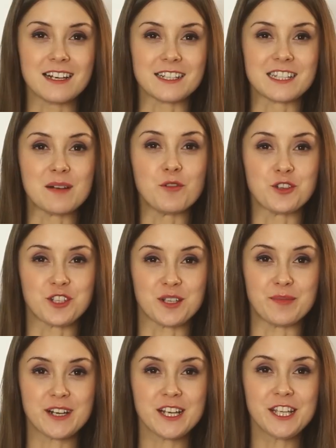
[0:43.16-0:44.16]
Замочки
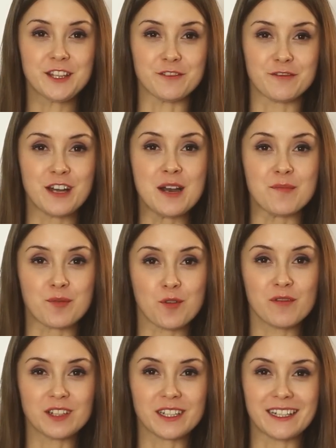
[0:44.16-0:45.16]
брекетов,
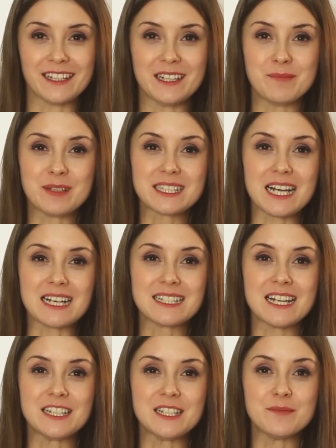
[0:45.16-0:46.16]
проволоки и места,
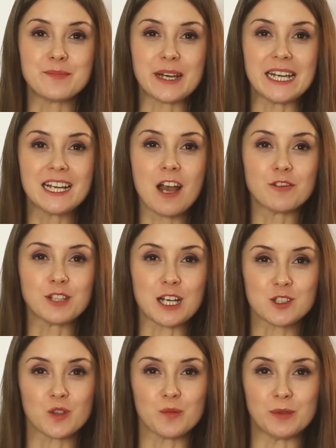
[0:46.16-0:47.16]
где они прилегают
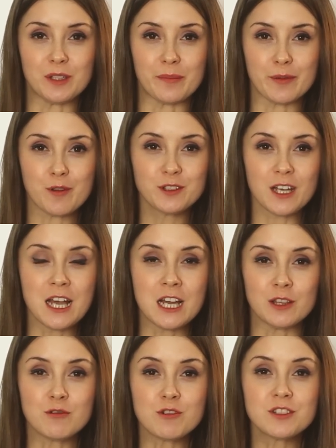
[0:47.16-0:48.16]
особенно плотно,
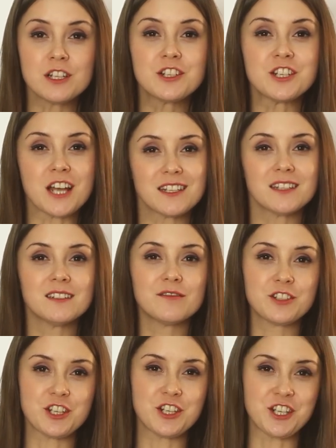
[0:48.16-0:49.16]
нужно тщательно
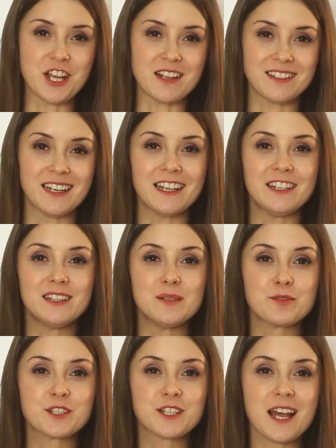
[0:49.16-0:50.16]
вычищать, не
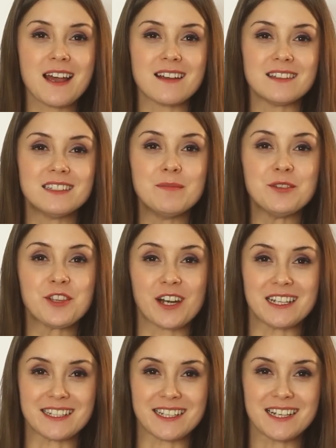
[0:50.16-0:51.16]
допуская
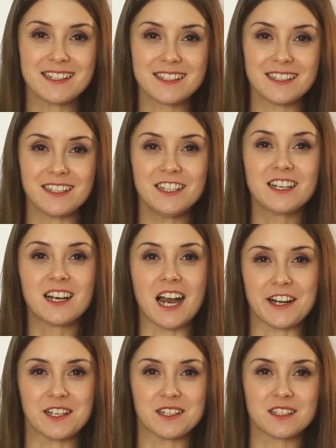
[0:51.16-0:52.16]
деминерализации и
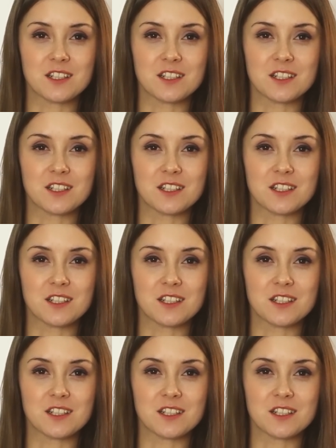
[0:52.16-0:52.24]
кариеса